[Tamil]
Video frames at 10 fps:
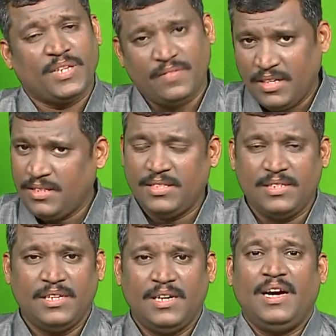வறுத்து
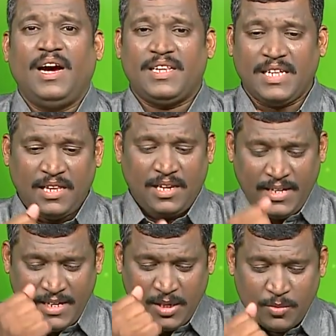அதை
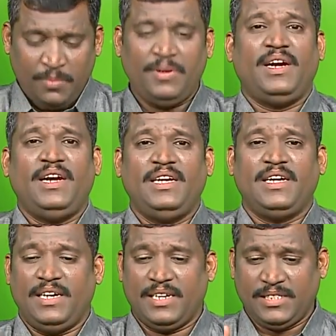எதெல்லாம் இடிக்க முடியுமோ
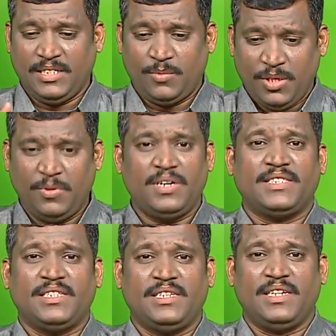இடிங்க கசக்க முடியுமோ
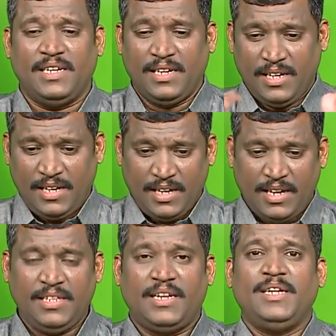கசக்குங்க
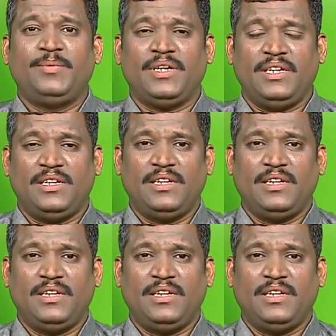எல்லாத்தையும் ரெடி பண்ணி